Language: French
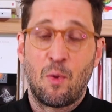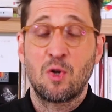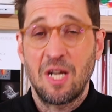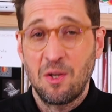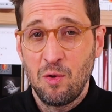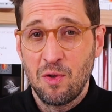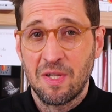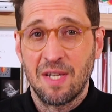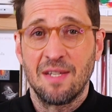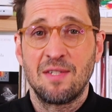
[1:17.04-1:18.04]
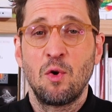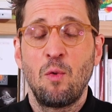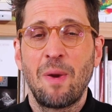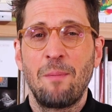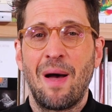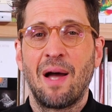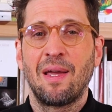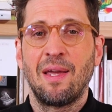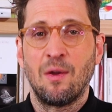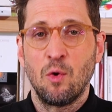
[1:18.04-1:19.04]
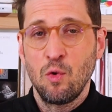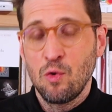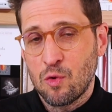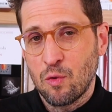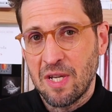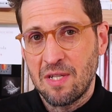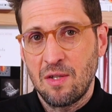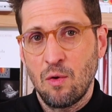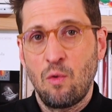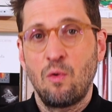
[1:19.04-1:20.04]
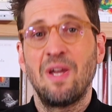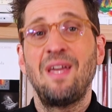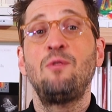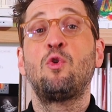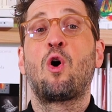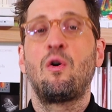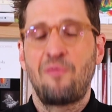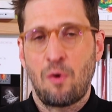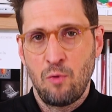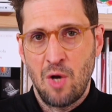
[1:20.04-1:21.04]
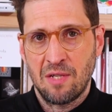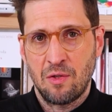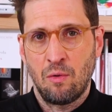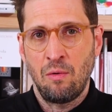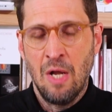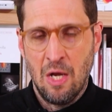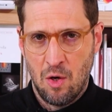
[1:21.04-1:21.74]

Pour chacune de ces questions, préparez une sous-question et une reformulation